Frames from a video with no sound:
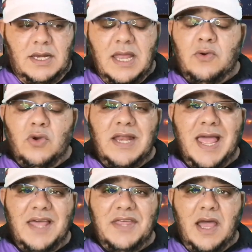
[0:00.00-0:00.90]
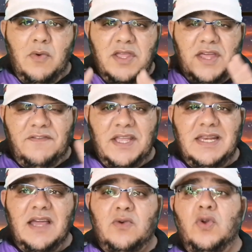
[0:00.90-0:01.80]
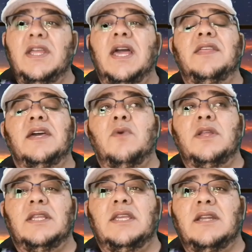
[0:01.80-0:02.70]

إلى كل هذا أو إضافة إلى كل هذا إخواني